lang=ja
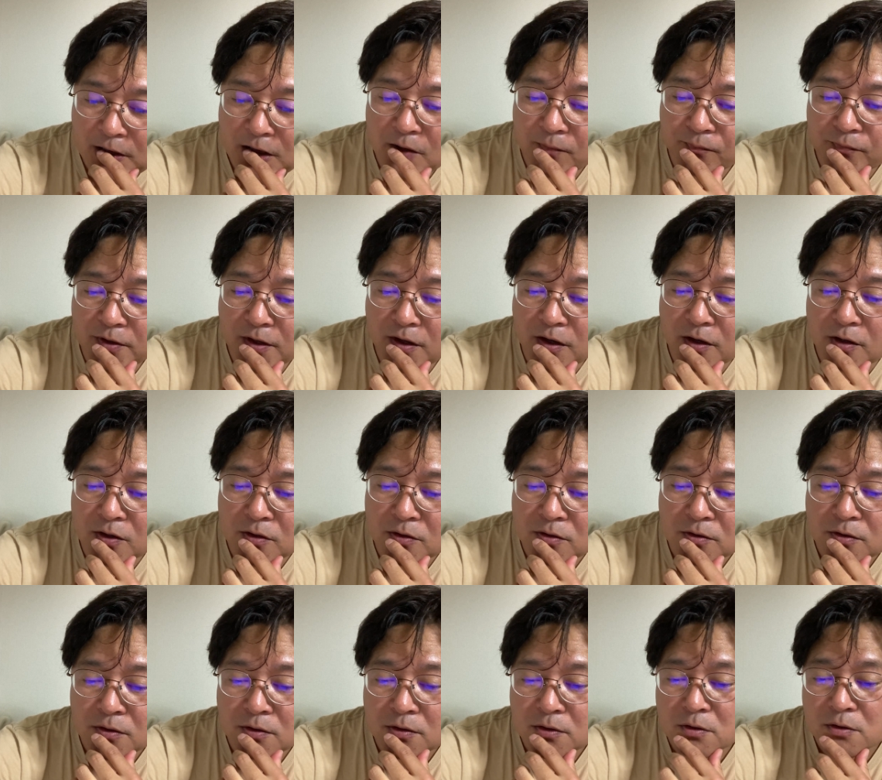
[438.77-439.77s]
あで
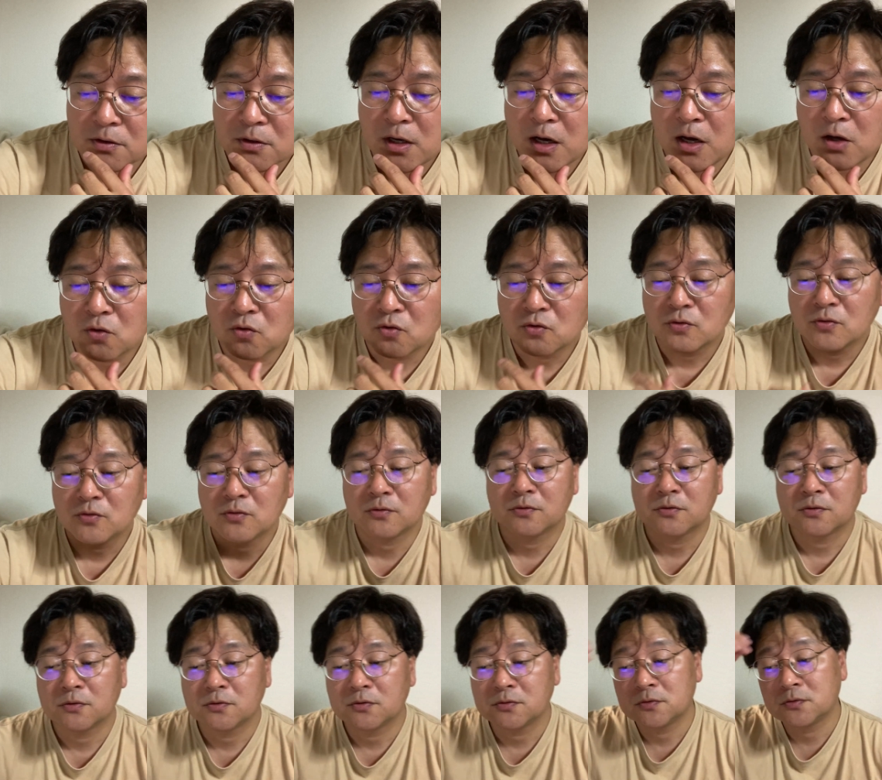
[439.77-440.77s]
あの
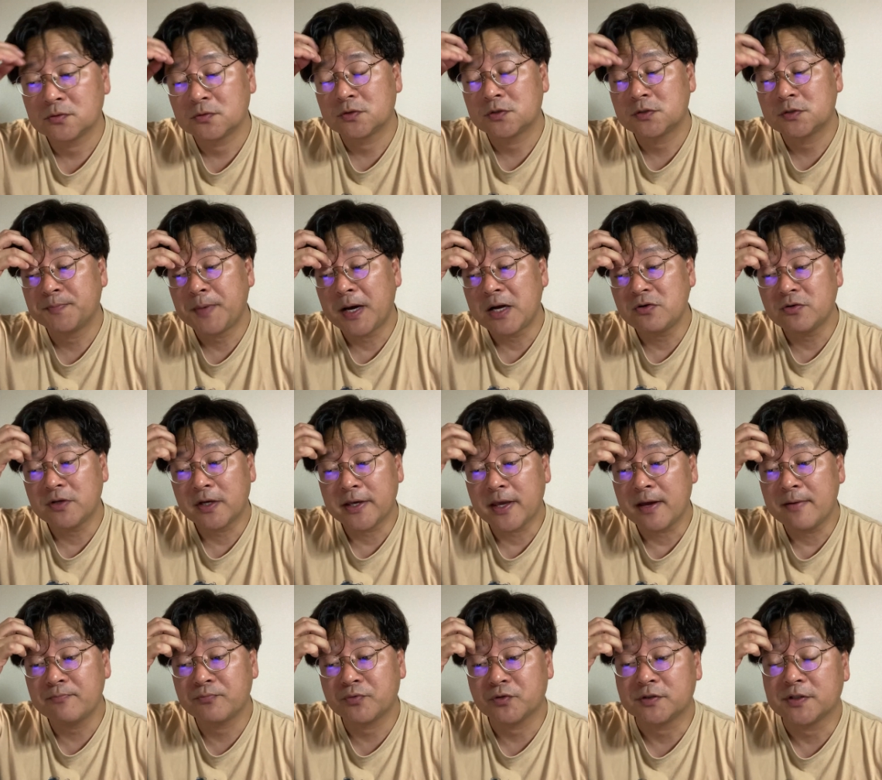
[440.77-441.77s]

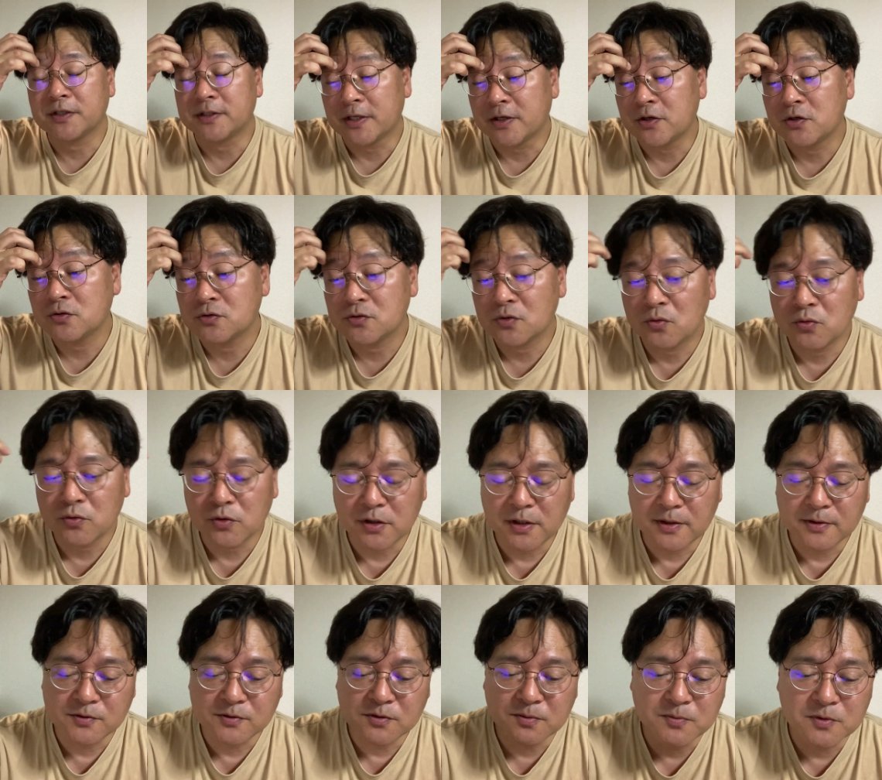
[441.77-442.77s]
スパルタキャンプってね堀
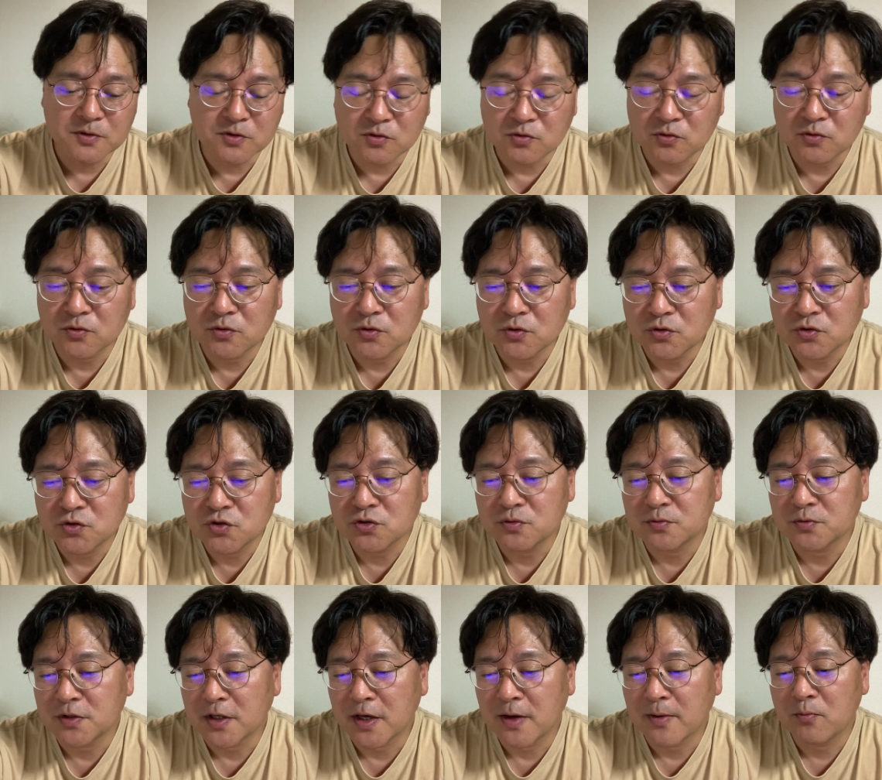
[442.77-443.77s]
江様の
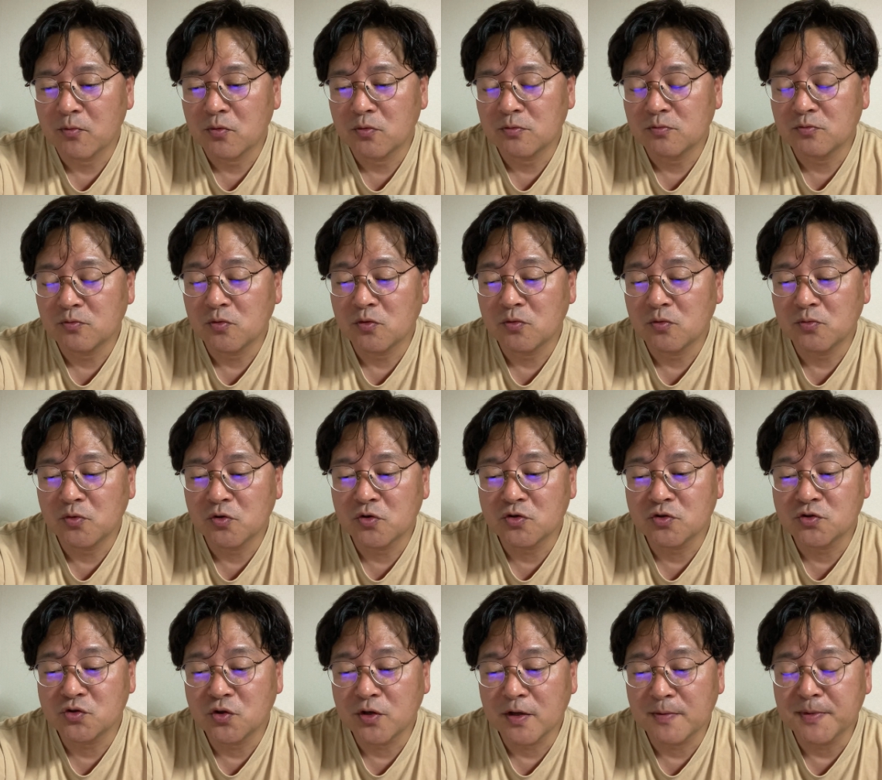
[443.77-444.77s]
YouTube でもう僕
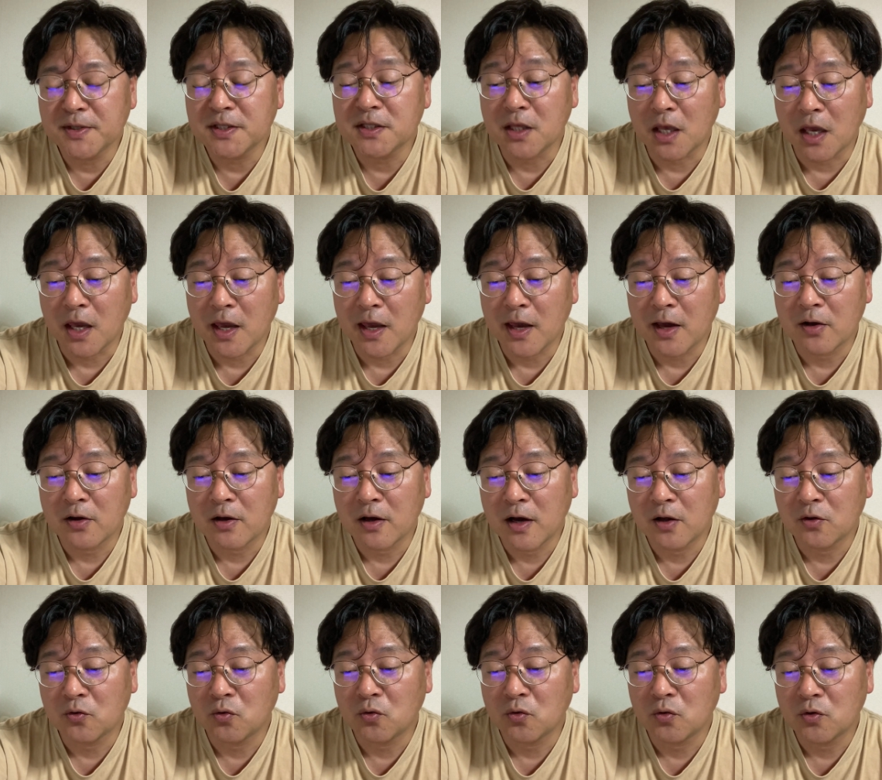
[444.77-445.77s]
それ見て
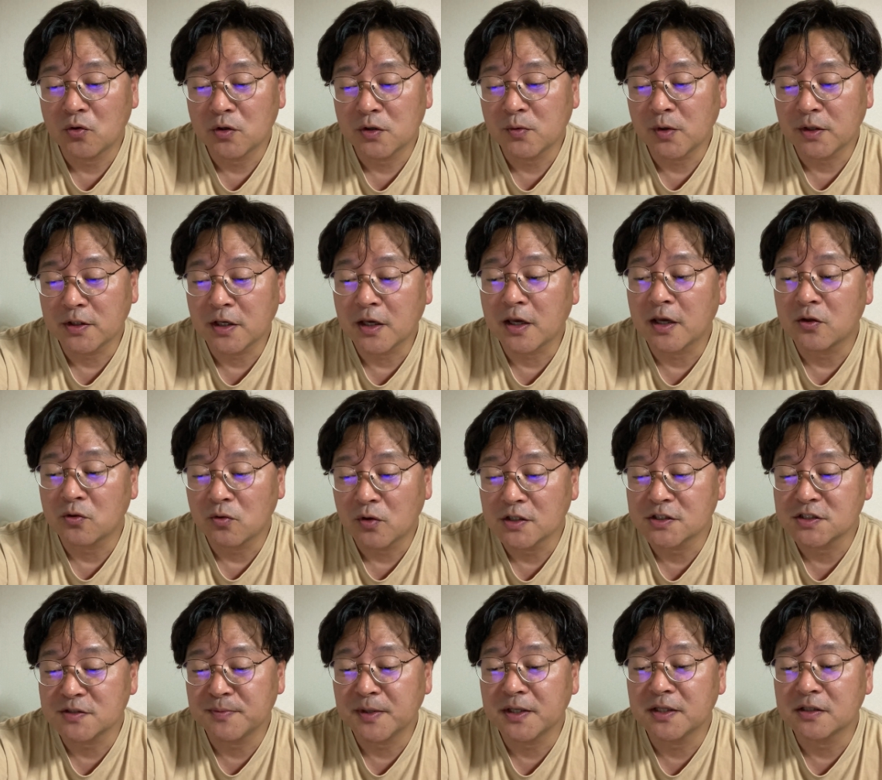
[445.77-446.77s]
あの岩手県の
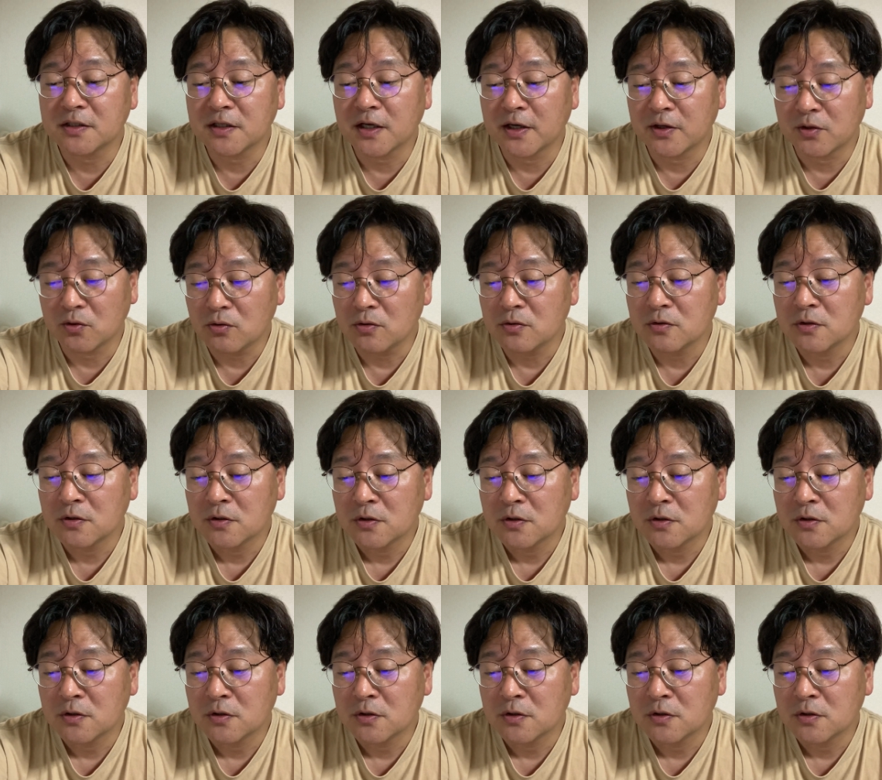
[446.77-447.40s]
八幡平の